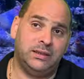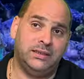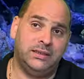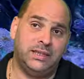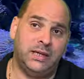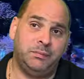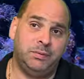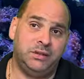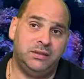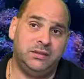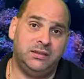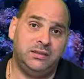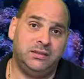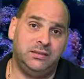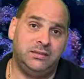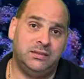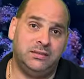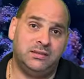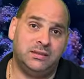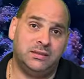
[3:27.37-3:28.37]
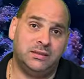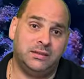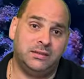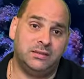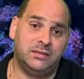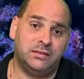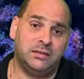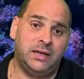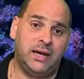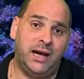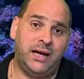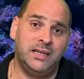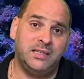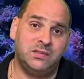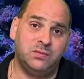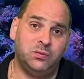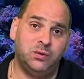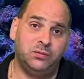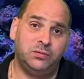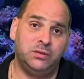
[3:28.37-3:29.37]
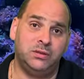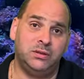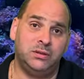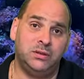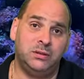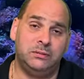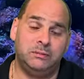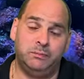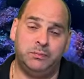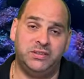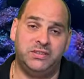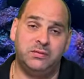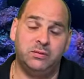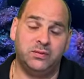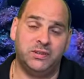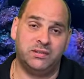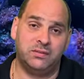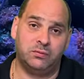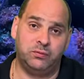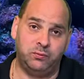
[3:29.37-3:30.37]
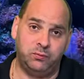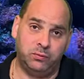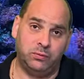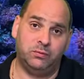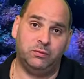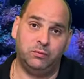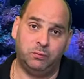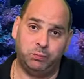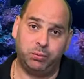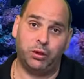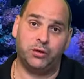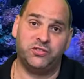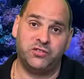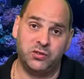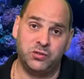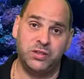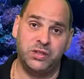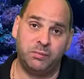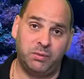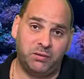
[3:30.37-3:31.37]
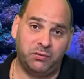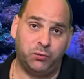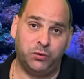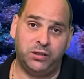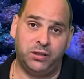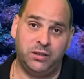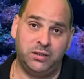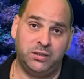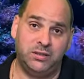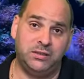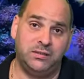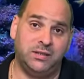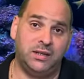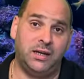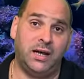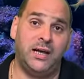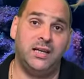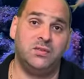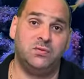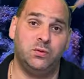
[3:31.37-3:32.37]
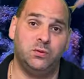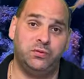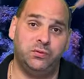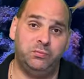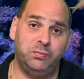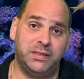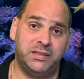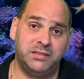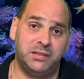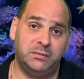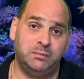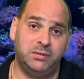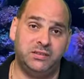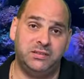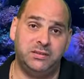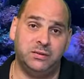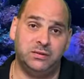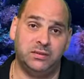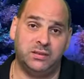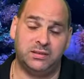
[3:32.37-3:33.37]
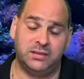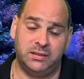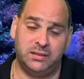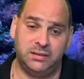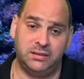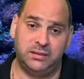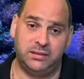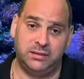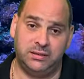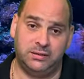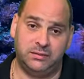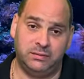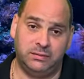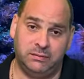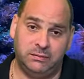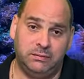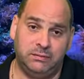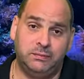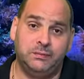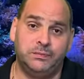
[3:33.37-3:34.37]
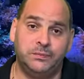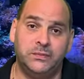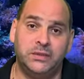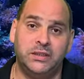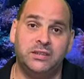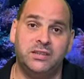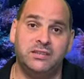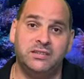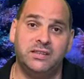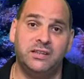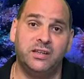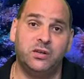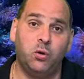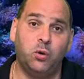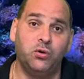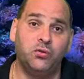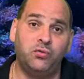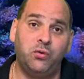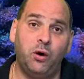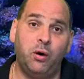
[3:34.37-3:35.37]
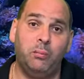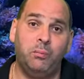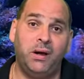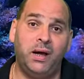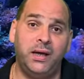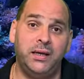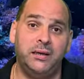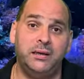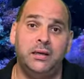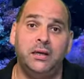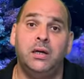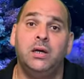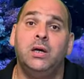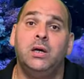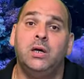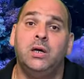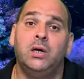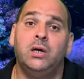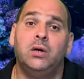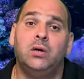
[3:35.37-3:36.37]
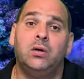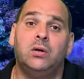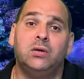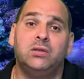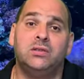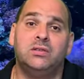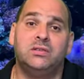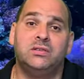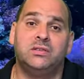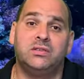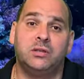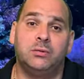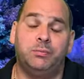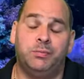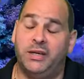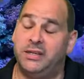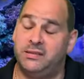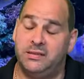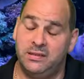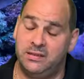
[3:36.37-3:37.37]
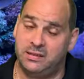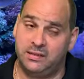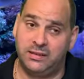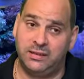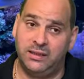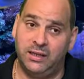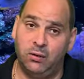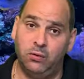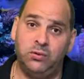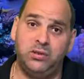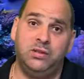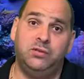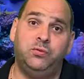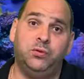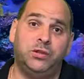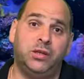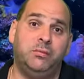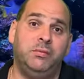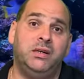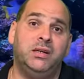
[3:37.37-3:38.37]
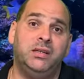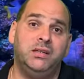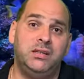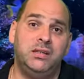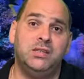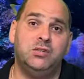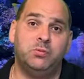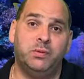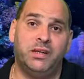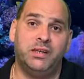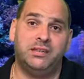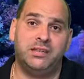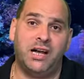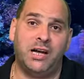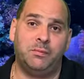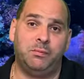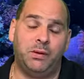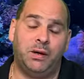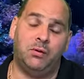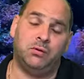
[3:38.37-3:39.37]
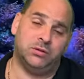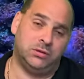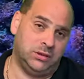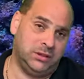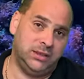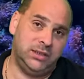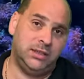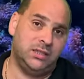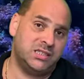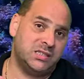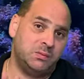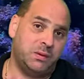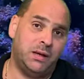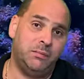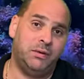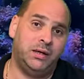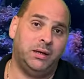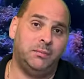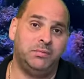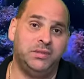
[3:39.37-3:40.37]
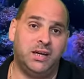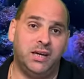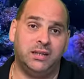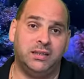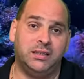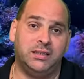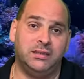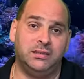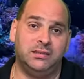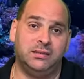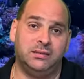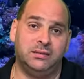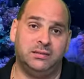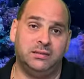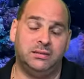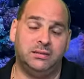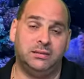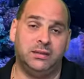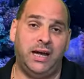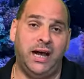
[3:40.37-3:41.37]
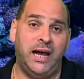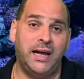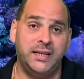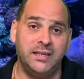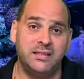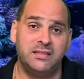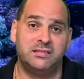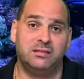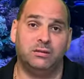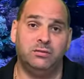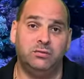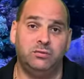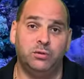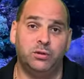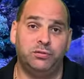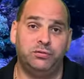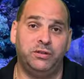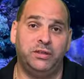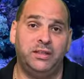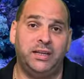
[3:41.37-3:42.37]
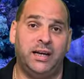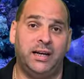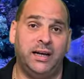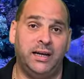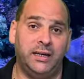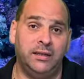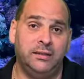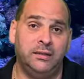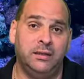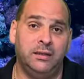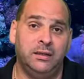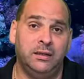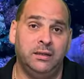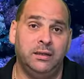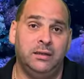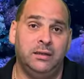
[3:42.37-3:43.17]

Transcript: ich habe ja die, diese Eiswürfel, beziehungsweise portioniere mein Futter in diese Eiswürfelbecher, beziehungsweise in, den, in die Silikonformen ein. Und das ist genau die Futtermenge, die ich über den Tag brauche. Die gehen zweimal am Tag, geht äh, ein so ein Würfel da rein.